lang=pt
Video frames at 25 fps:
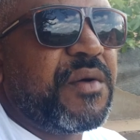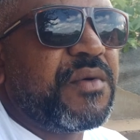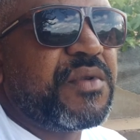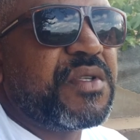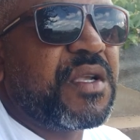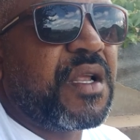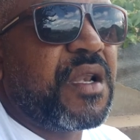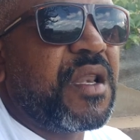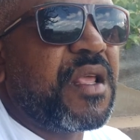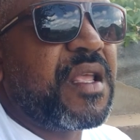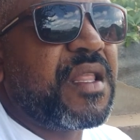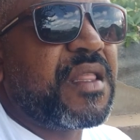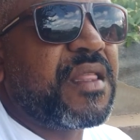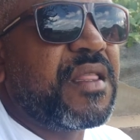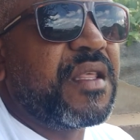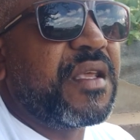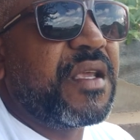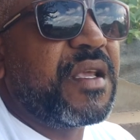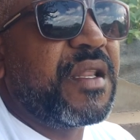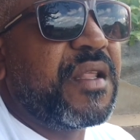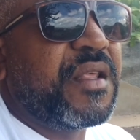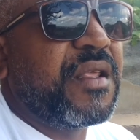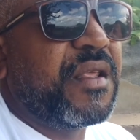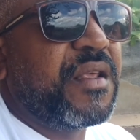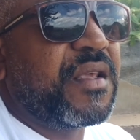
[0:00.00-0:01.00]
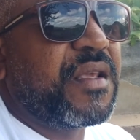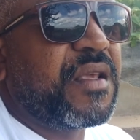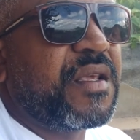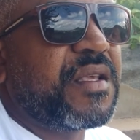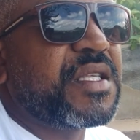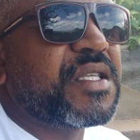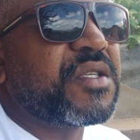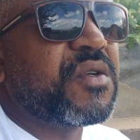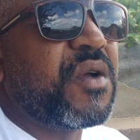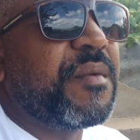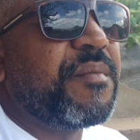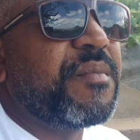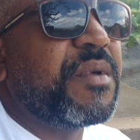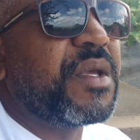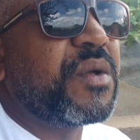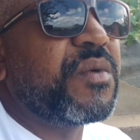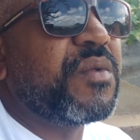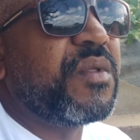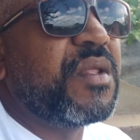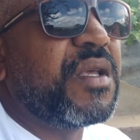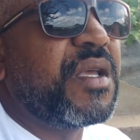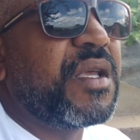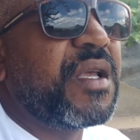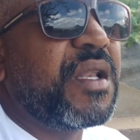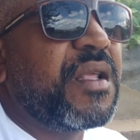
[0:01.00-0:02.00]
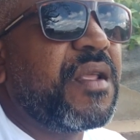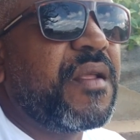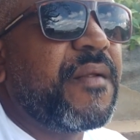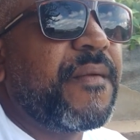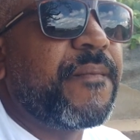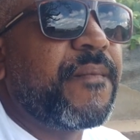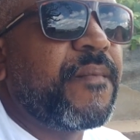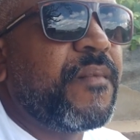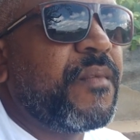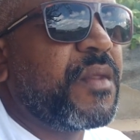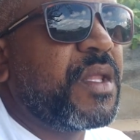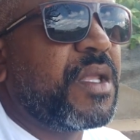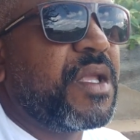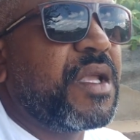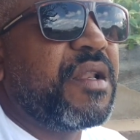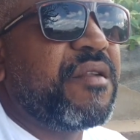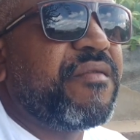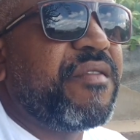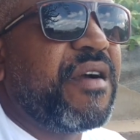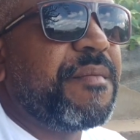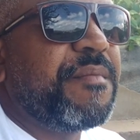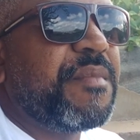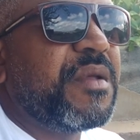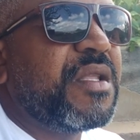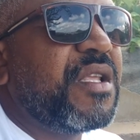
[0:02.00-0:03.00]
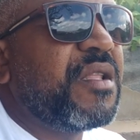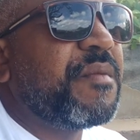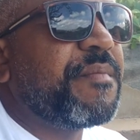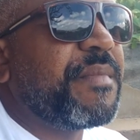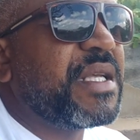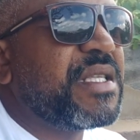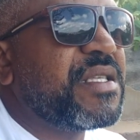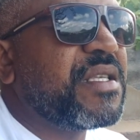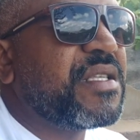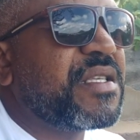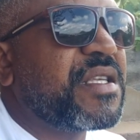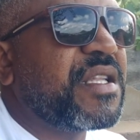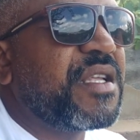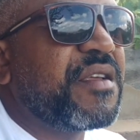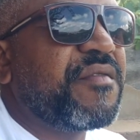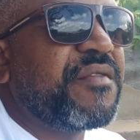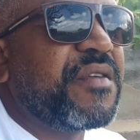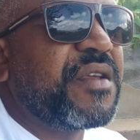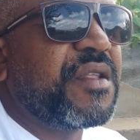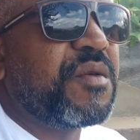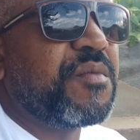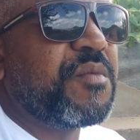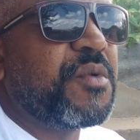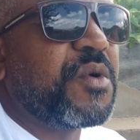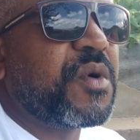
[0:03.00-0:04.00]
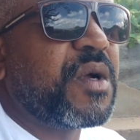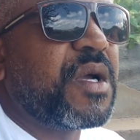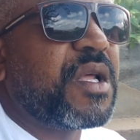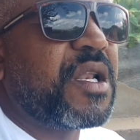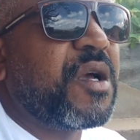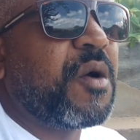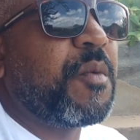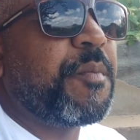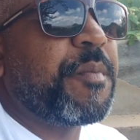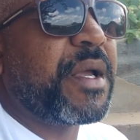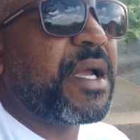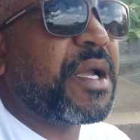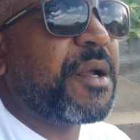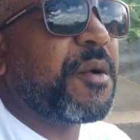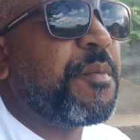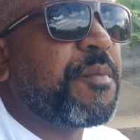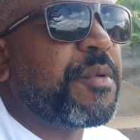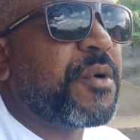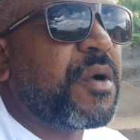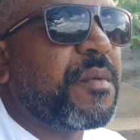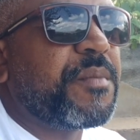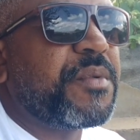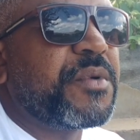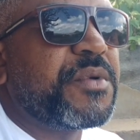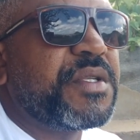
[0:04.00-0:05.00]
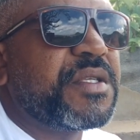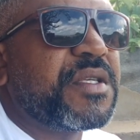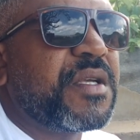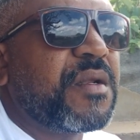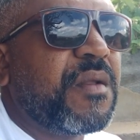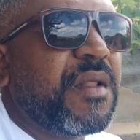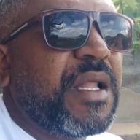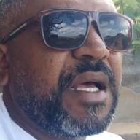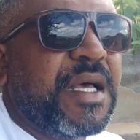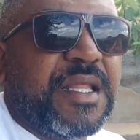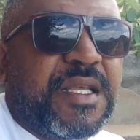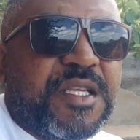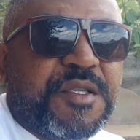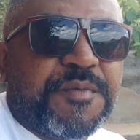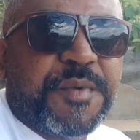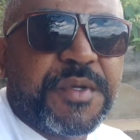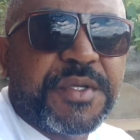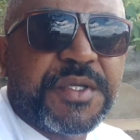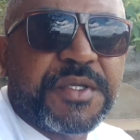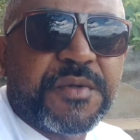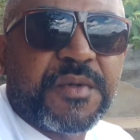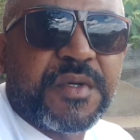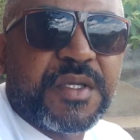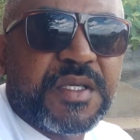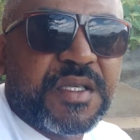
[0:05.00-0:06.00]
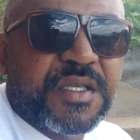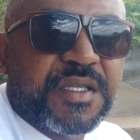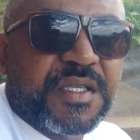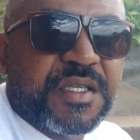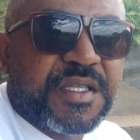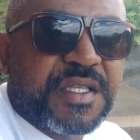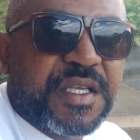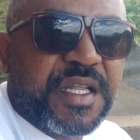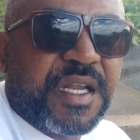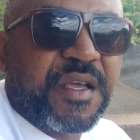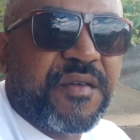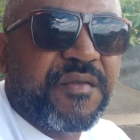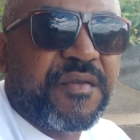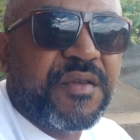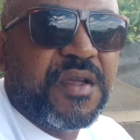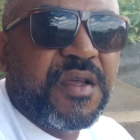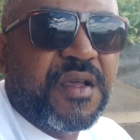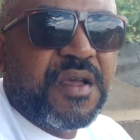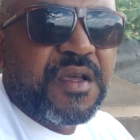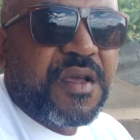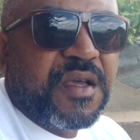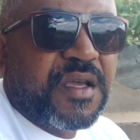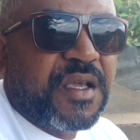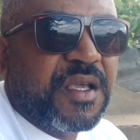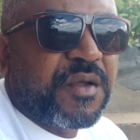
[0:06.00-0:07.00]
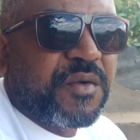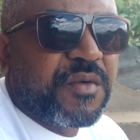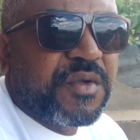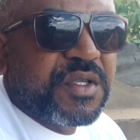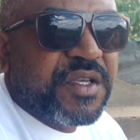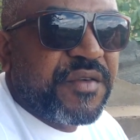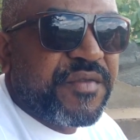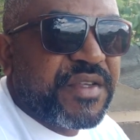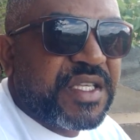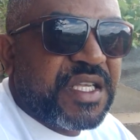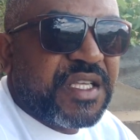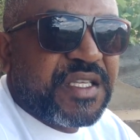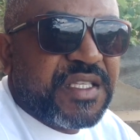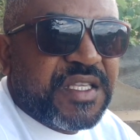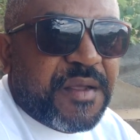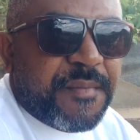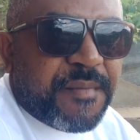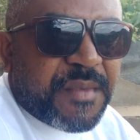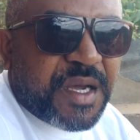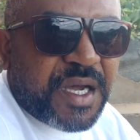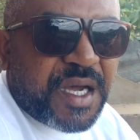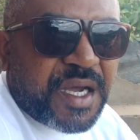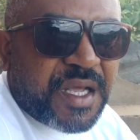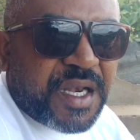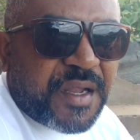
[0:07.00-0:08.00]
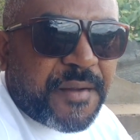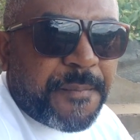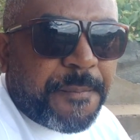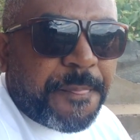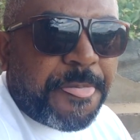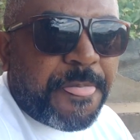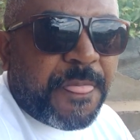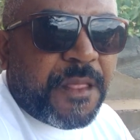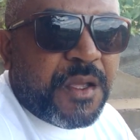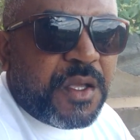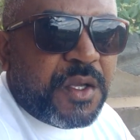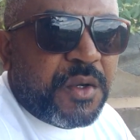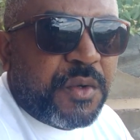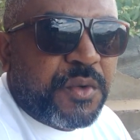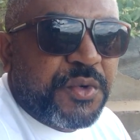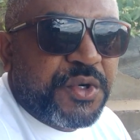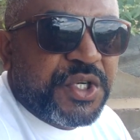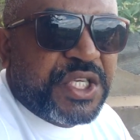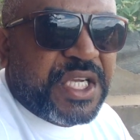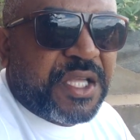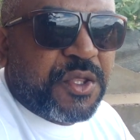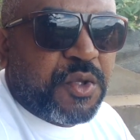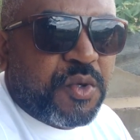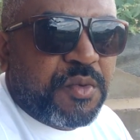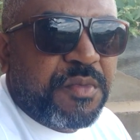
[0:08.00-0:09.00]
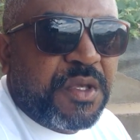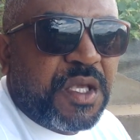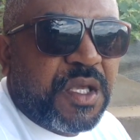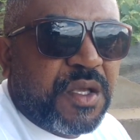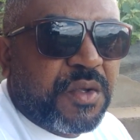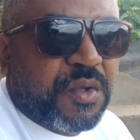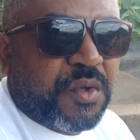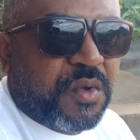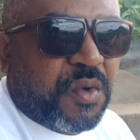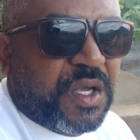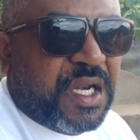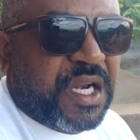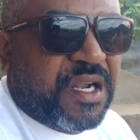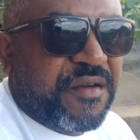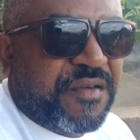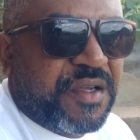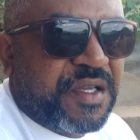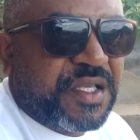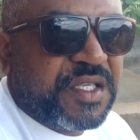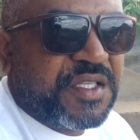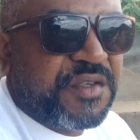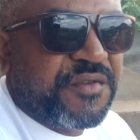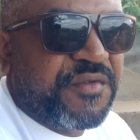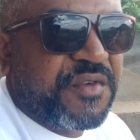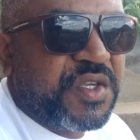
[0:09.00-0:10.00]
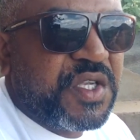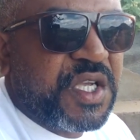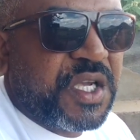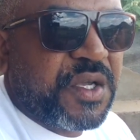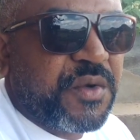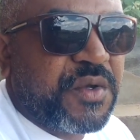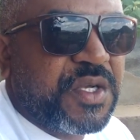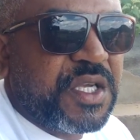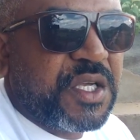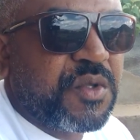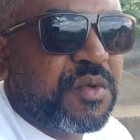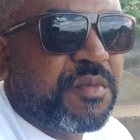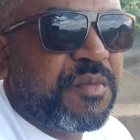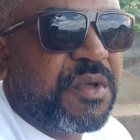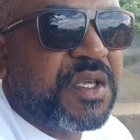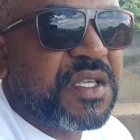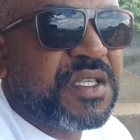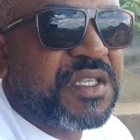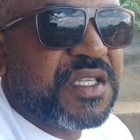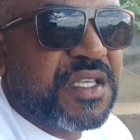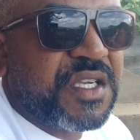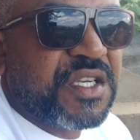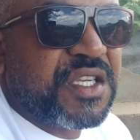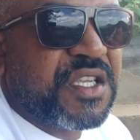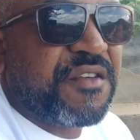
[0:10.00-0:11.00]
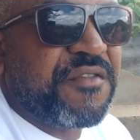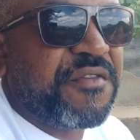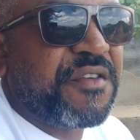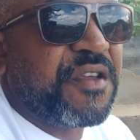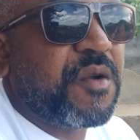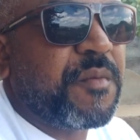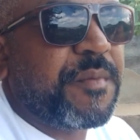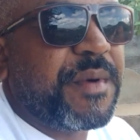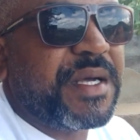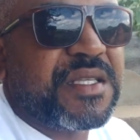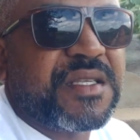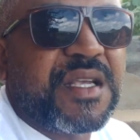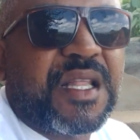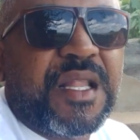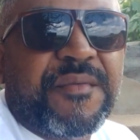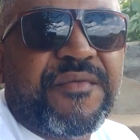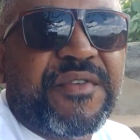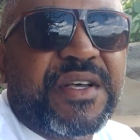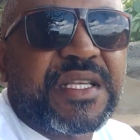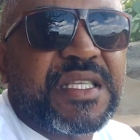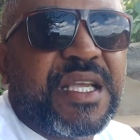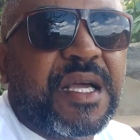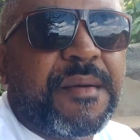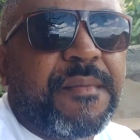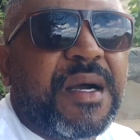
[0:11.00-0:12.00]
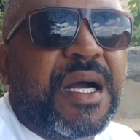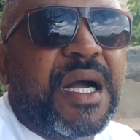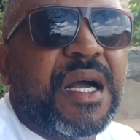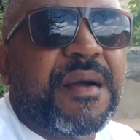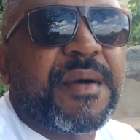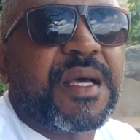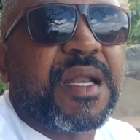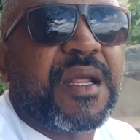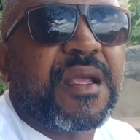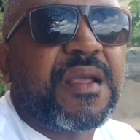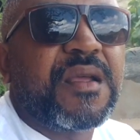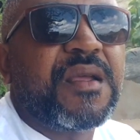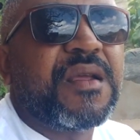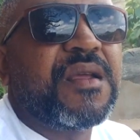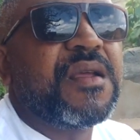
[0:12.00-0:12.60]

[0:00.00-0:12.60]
os clientes dele, que são amigos dele, ele vai pedindo para se inscrever no meu canal, pega o próprio celular das pessoas e se inscreve. Inclusive essa semana, hoje é domingo que eu estou gravando esse vídeo aqui, hoje é domingo, sexta-feira eu passei lá fazer a barba, né?